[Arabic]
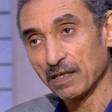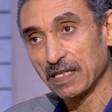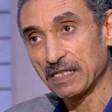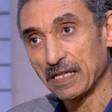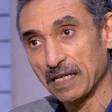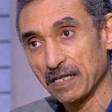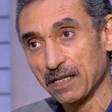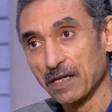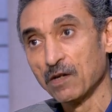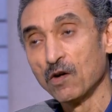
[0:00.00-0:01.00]
كثيره
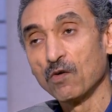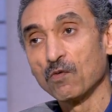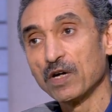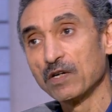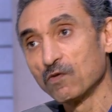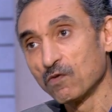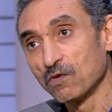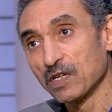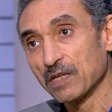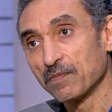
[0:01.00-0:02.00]
جدا
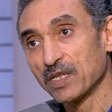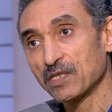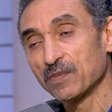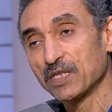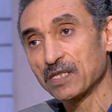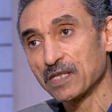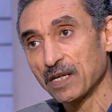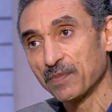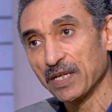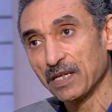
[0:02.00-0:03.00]
وانه مصر
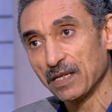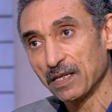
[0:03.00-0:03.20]
بتستقبل